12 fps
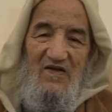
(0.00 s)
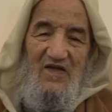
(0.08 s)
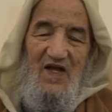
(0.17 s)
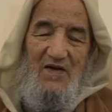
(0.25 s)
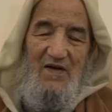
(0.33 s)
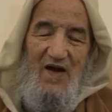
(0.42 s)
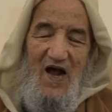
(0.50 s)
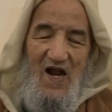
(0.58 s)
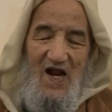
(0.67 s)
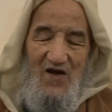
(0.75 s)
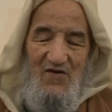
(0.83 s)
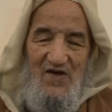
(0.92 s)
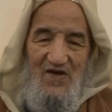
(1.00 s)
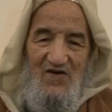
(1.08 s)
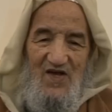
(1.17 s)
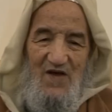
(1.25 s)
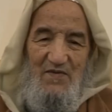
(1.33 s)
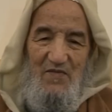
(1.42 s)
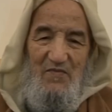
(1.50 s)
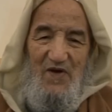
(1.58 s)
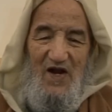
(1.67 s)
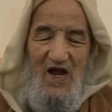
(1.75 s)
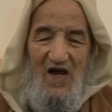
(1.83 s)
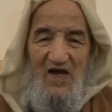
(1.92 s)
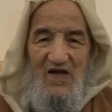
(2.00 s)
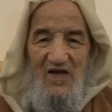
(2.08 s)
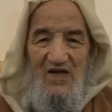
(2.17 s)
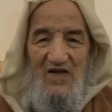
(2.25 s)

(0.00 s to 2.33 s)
ذهب العلوي ذهب الملاخ